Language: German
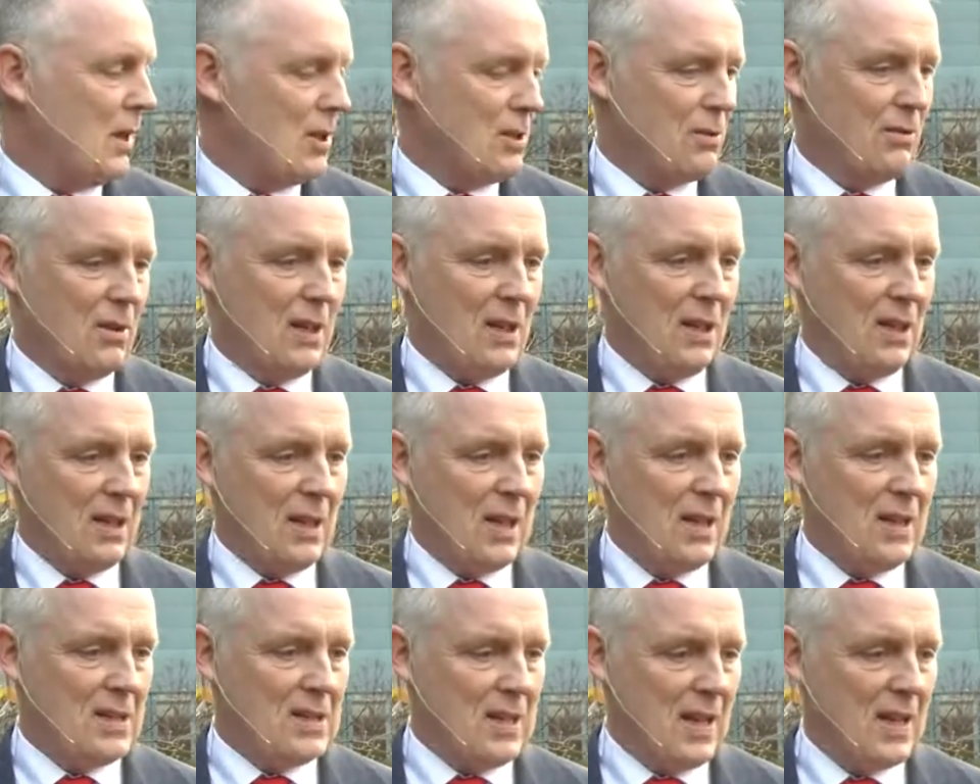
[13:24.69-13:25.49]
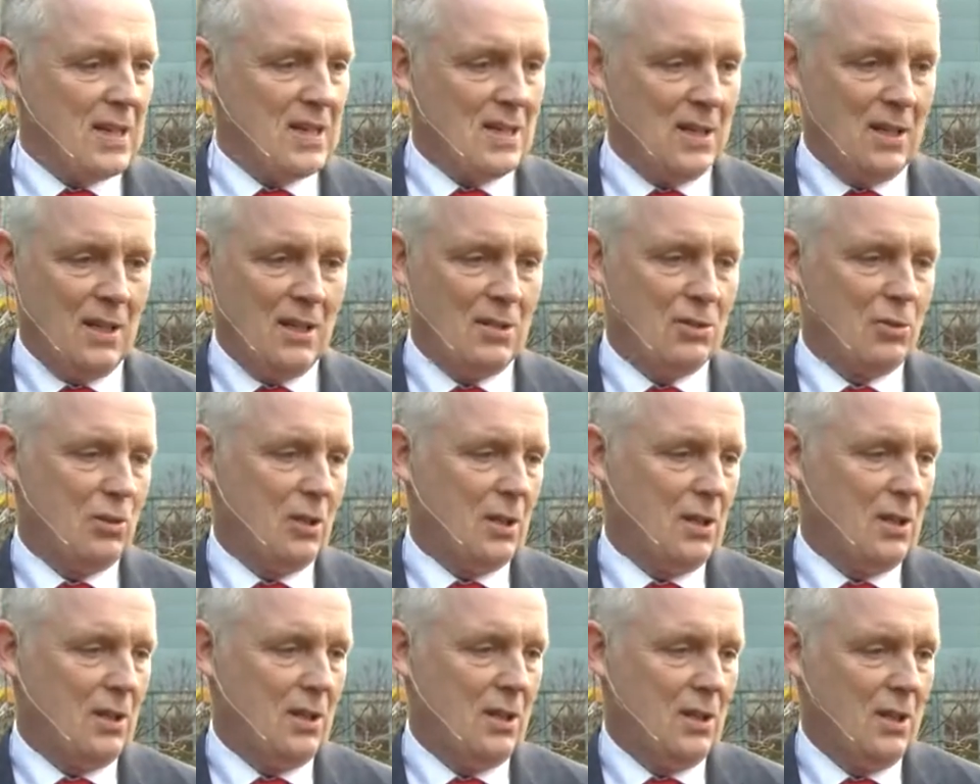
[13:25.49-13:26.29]
also wirklich alles einzeln
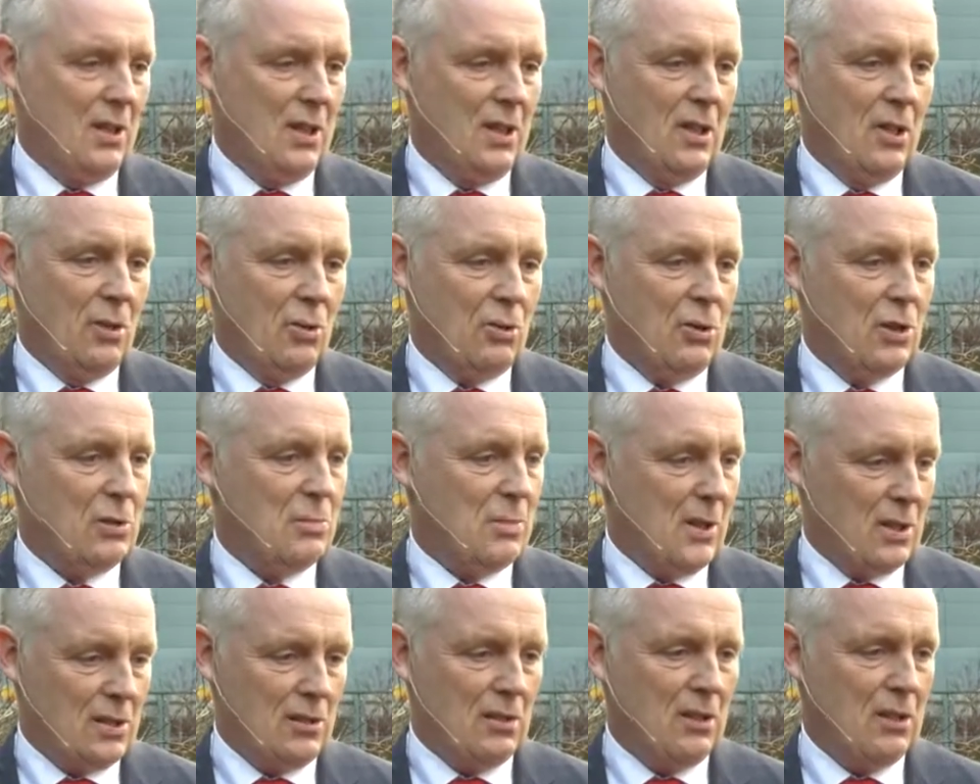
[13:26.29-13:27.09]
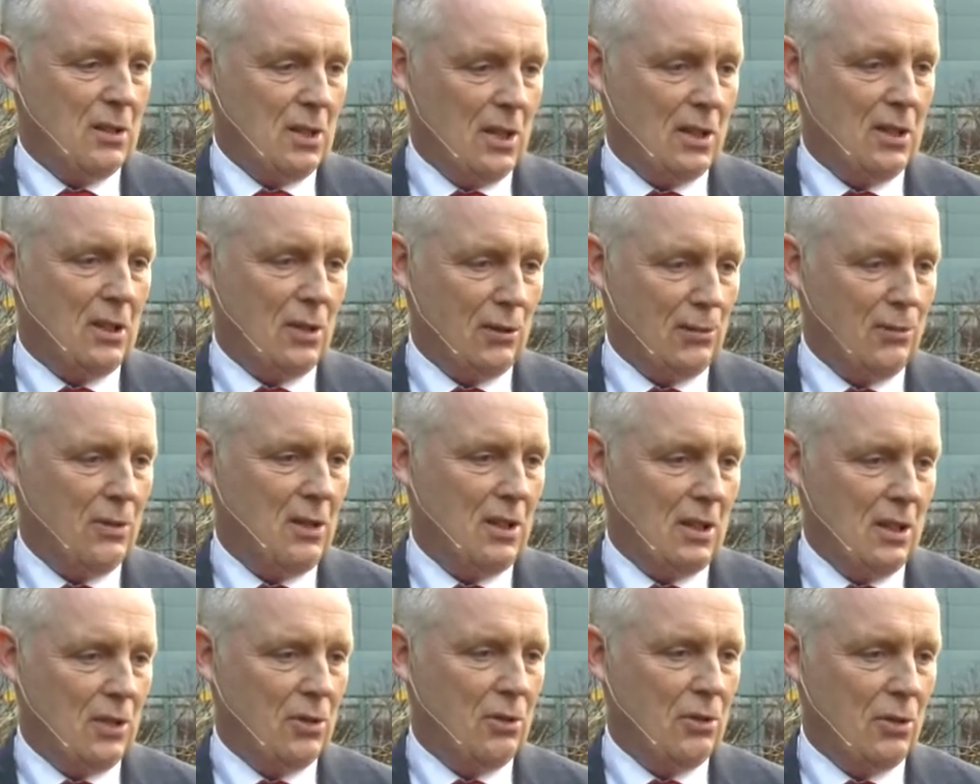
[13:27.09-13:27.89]
entsorgt. Und das macht es in der Tat
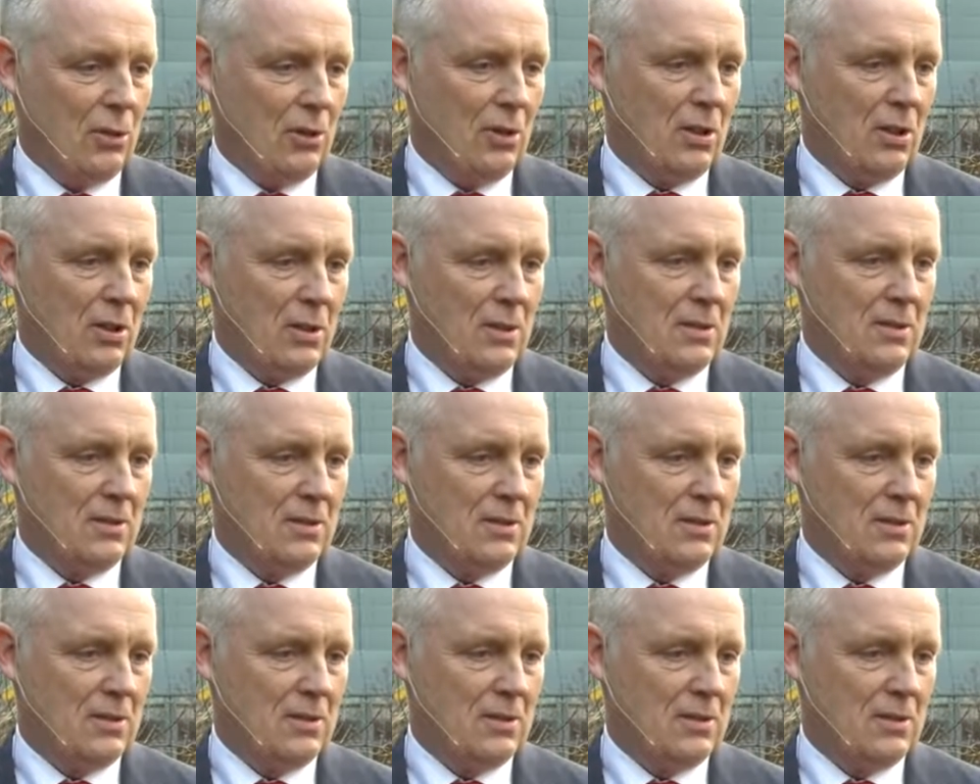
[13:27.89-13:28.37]
aufwendiger und teurer.